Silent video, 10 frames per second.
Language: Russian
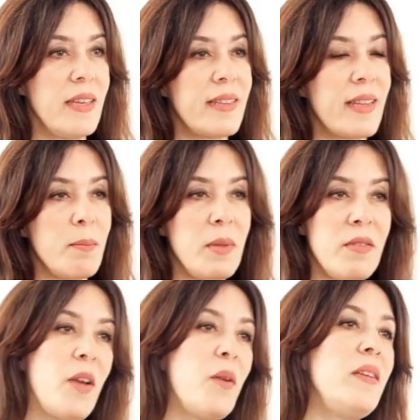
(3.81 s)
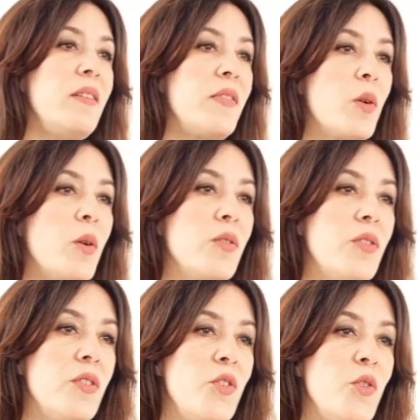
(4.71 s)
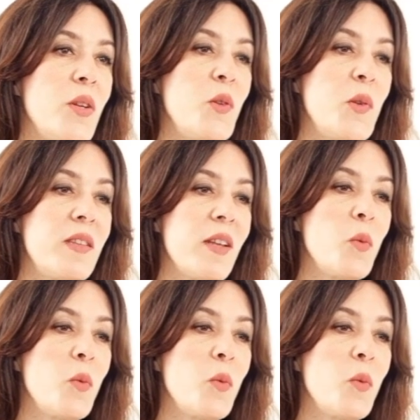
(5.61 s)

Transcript: может быть очень трудно понять,